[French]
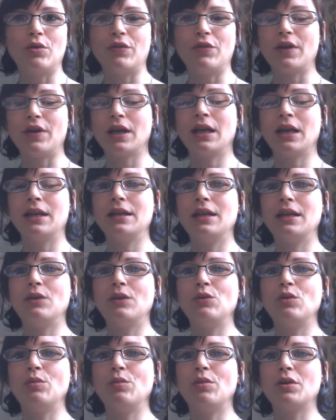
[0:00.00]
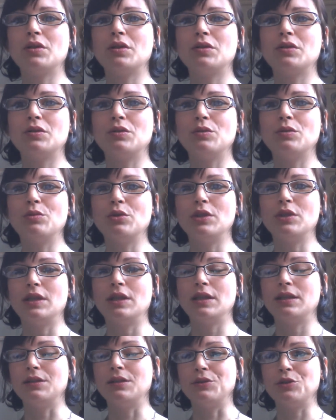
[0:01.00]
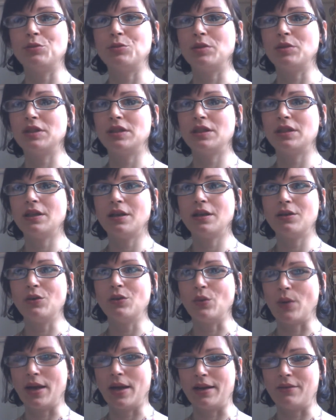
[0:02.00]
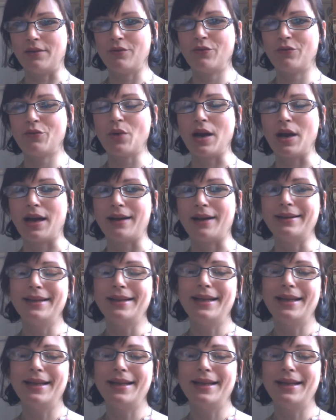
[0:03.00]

pour faire gagner une box beauté spéciale Noël. Voilà.